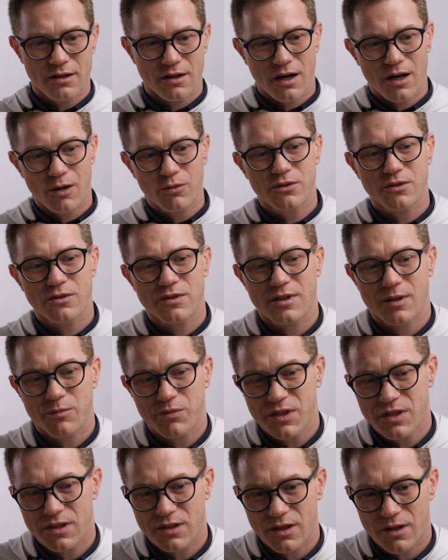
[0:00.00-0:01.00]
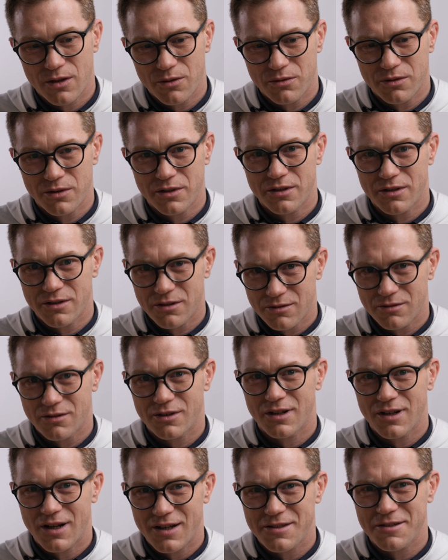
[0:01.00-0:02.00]
autor zapisał e,
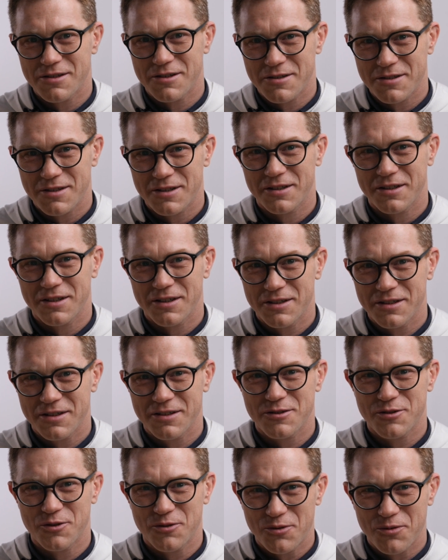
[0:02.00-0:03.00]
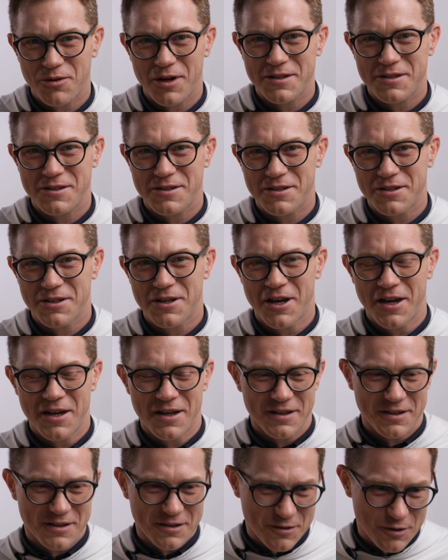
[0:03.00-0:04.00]
relację z takiej sytuacji,
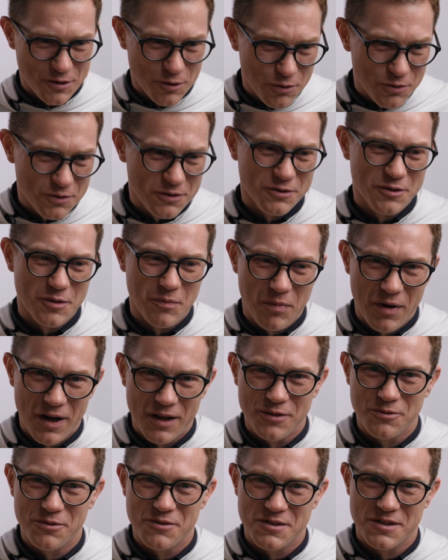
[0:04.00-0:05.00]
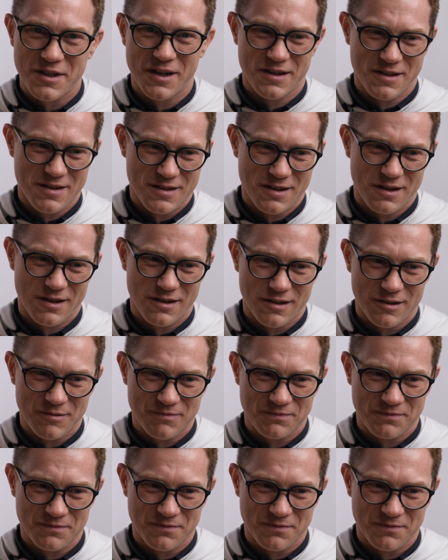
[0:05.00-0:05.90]
kiedy lud dopadło zniechęcenie.